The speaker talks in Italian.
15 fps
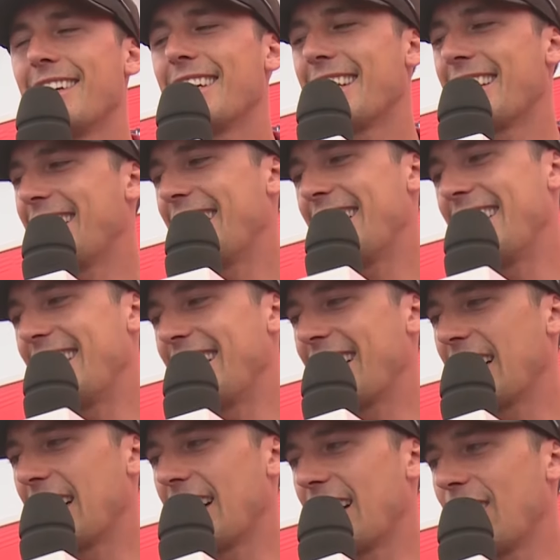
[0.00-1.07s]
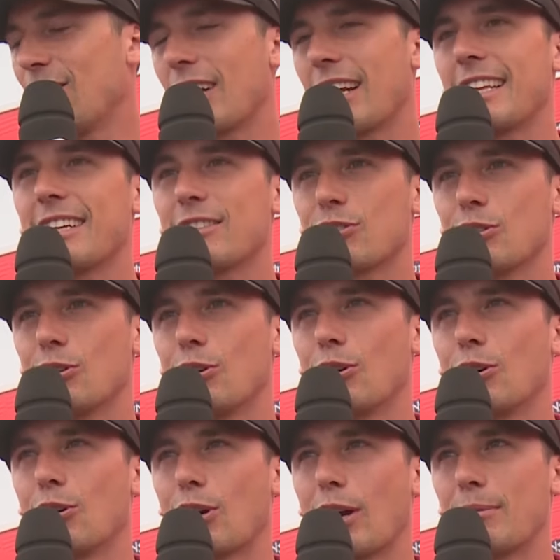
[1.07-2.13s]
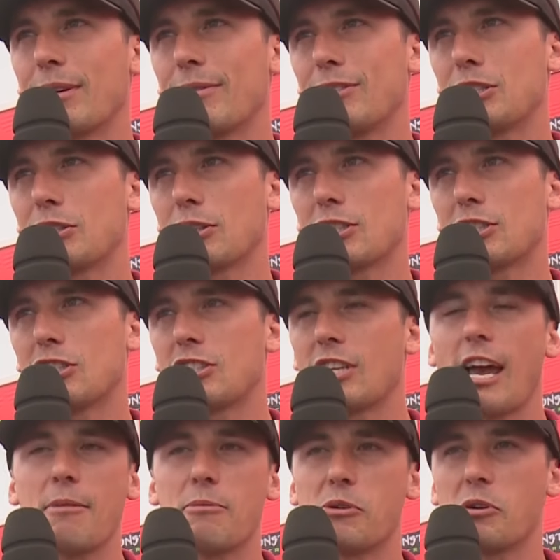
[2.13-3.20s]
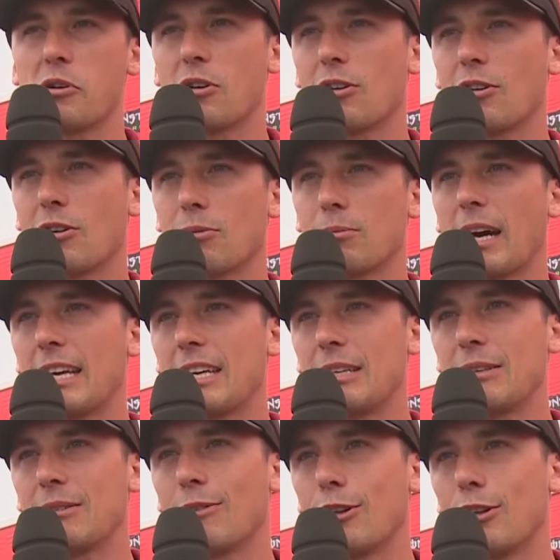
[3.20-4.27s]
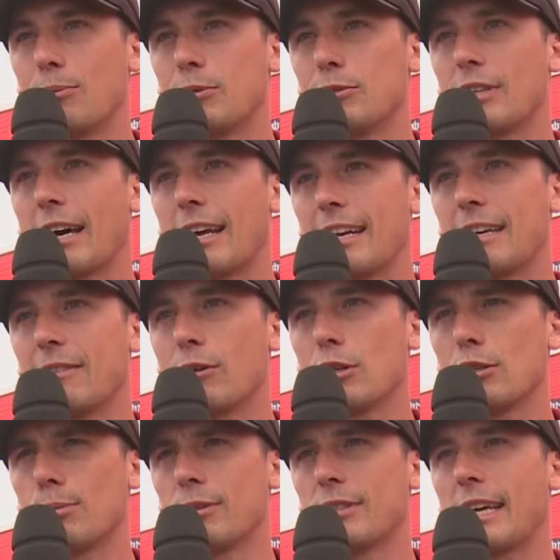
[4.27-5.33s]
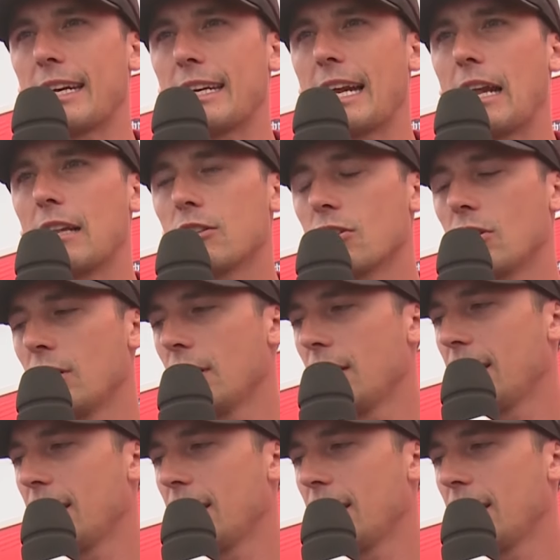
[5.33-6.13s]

E allora adesso che abbiamo visto che ci siamo, ormai voglio puntare, voglio puntare in alto